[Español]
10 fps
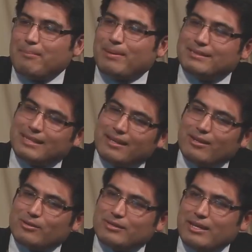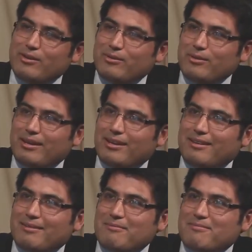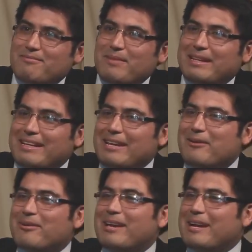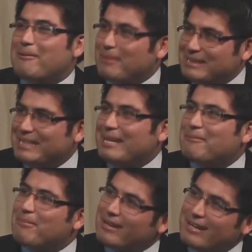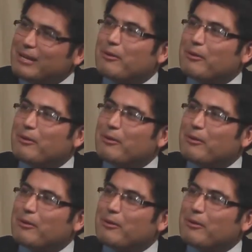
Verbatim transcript: al pasar de los años eh, me he tenido que capacitar para la